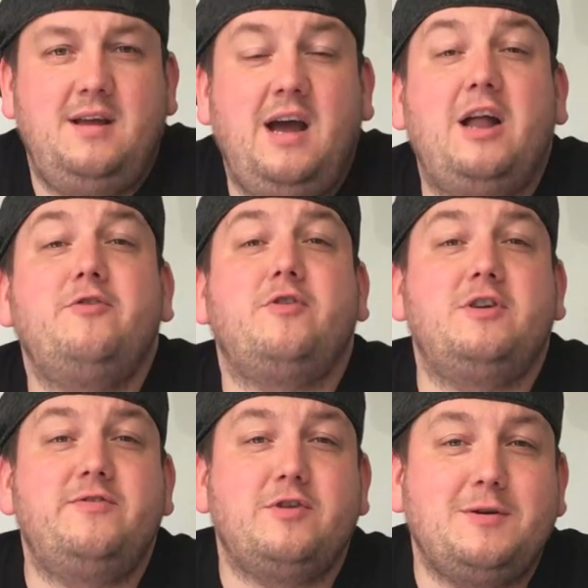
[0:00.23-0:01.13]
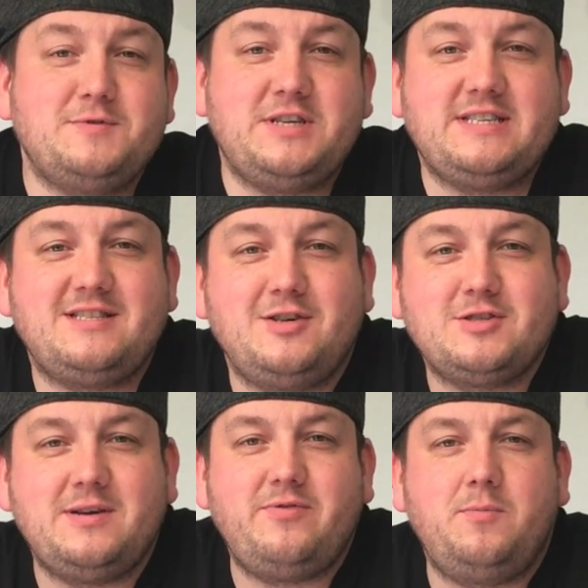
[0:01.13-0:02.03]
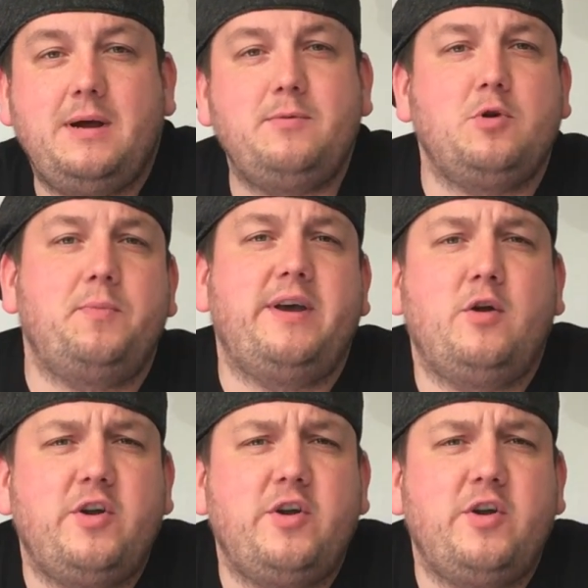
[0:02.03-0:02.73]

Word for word: Hallo Freunde, willkommen zur nächsten Ausgabe von Barbecue Band.